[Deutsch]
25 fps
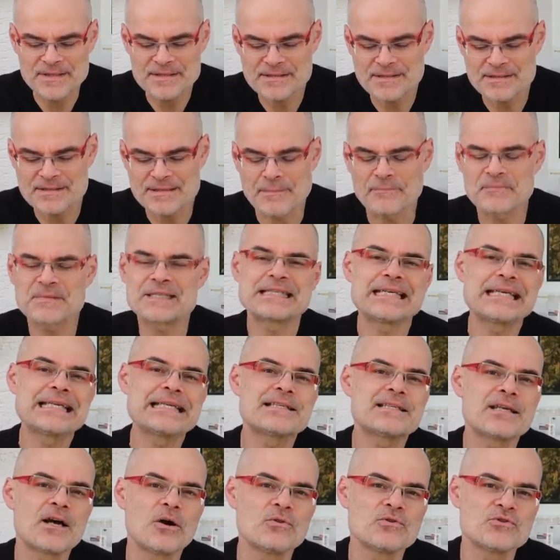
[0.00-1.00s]
insgesamt
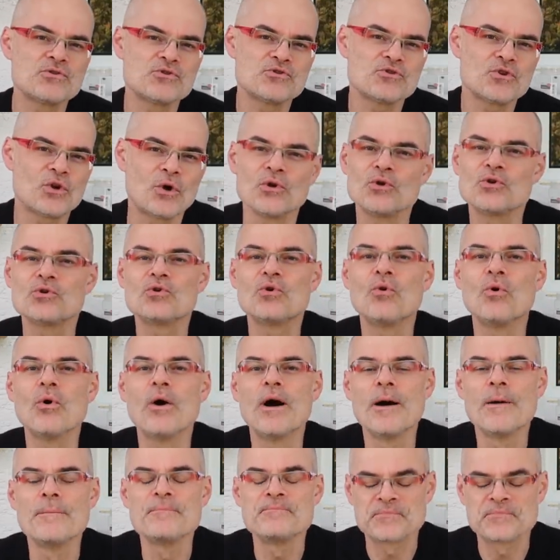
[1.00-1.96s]
10.000 Euro